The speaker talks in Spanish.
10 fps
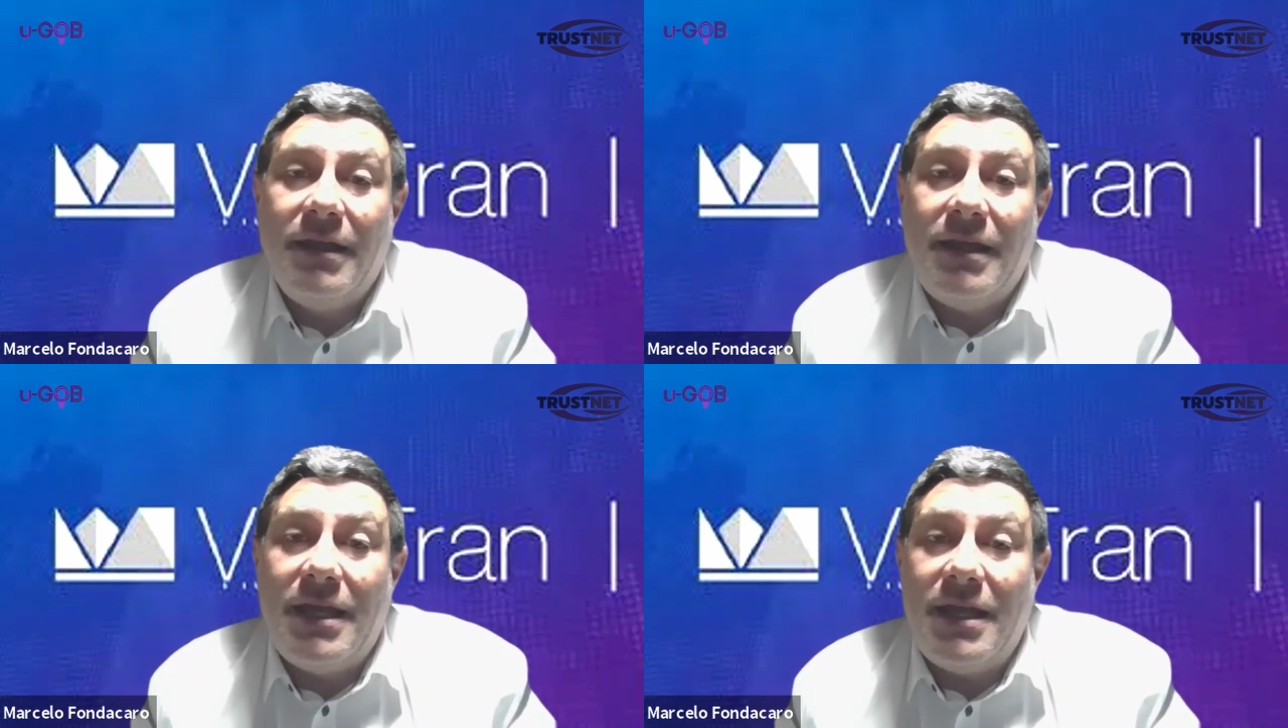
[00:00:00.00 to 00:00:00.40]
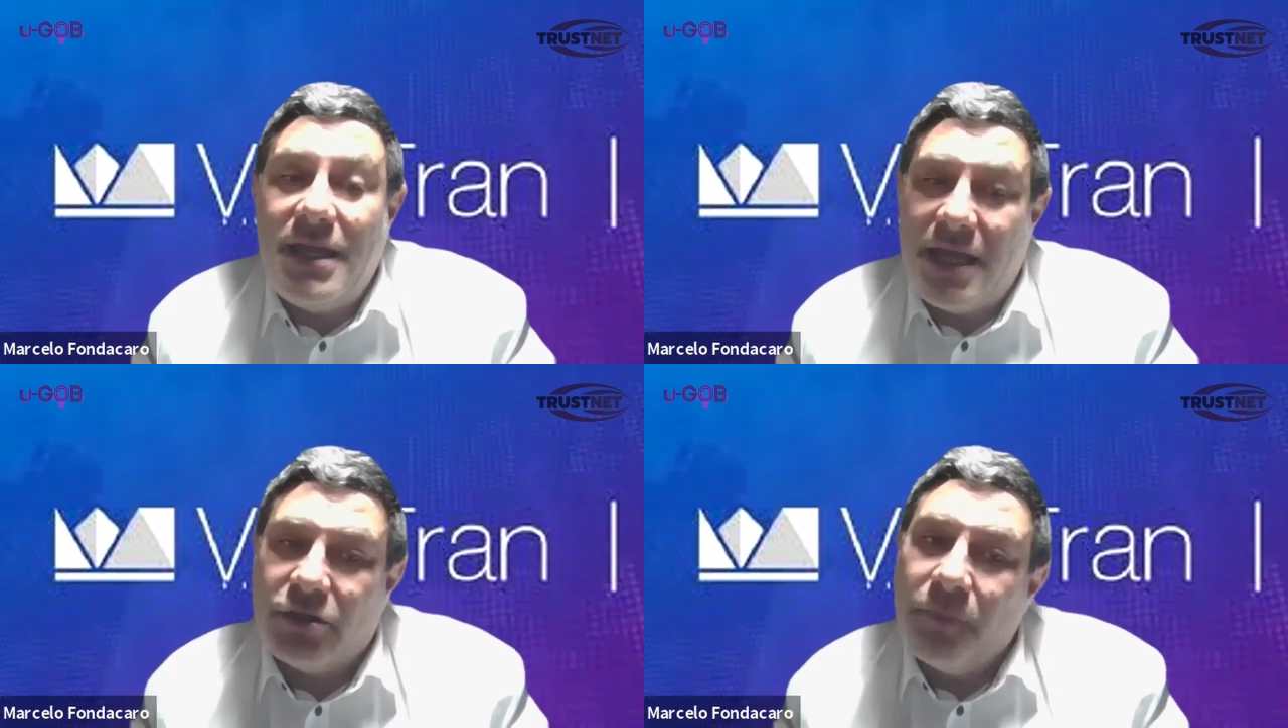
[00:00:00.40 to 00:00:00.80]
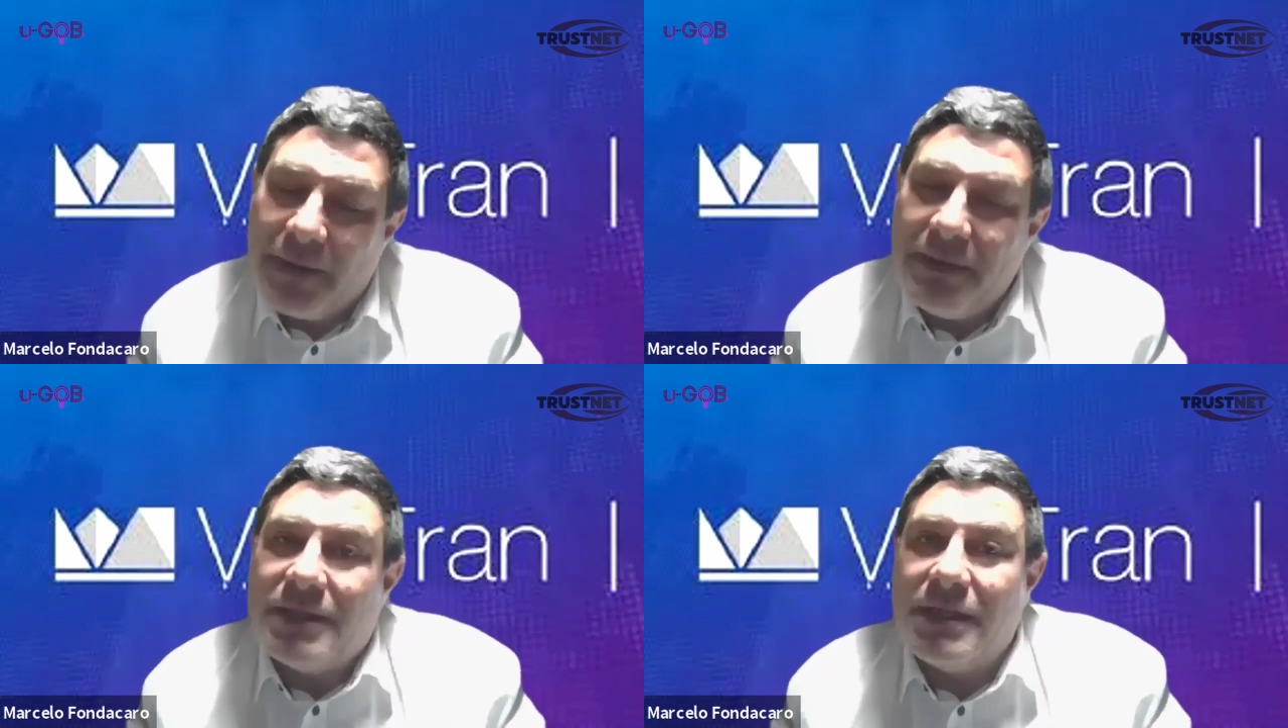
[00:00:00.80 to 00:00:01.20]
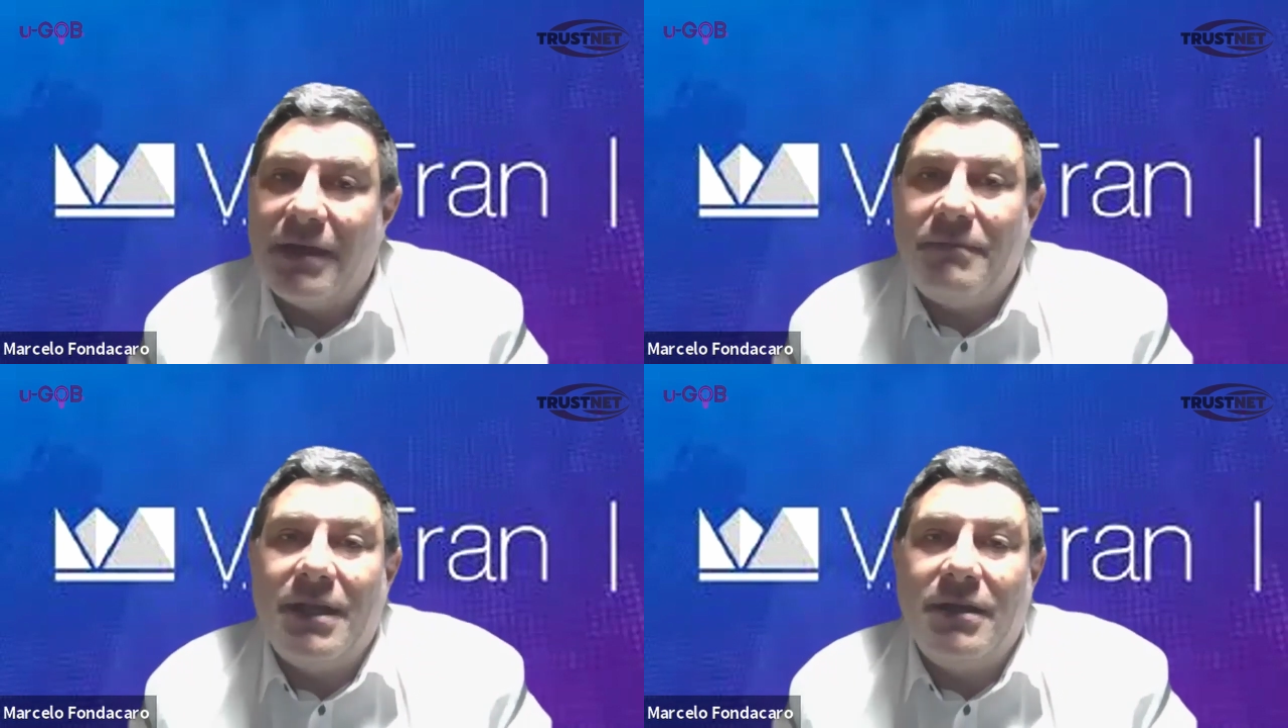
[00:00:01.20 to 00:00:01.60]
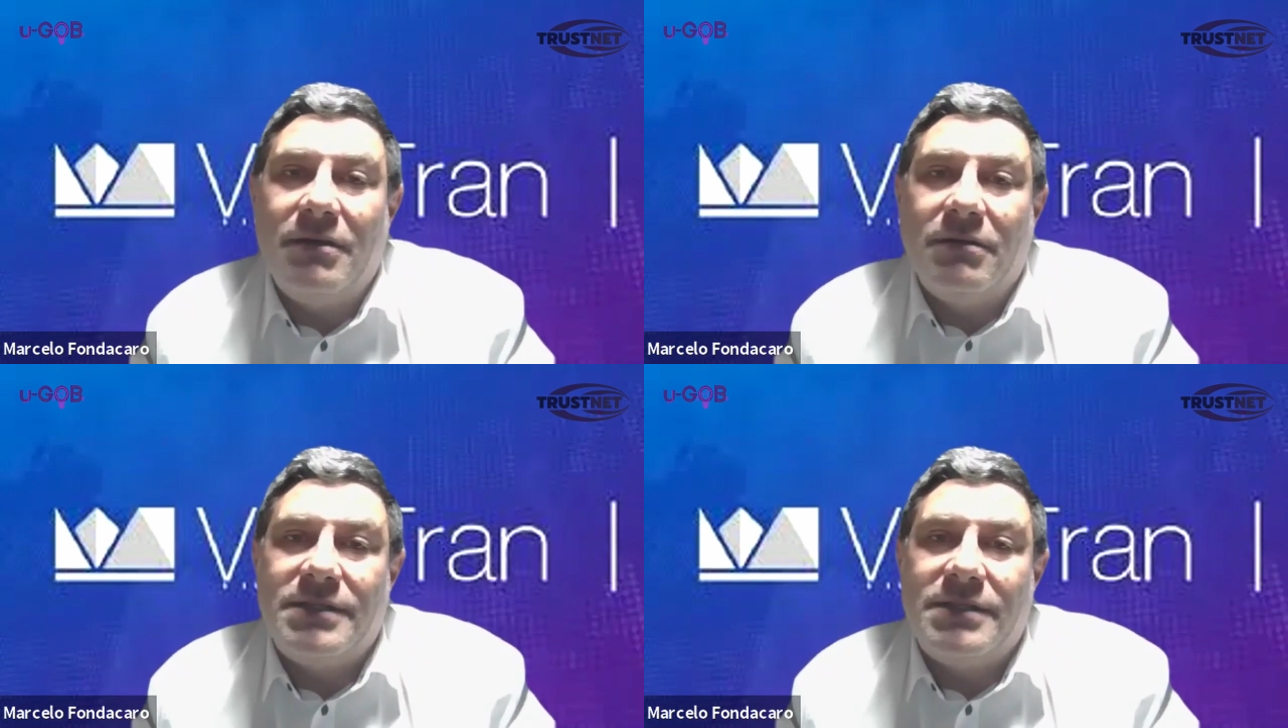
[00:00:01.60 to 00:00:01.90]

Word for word: Y, esto permite también, ¿no?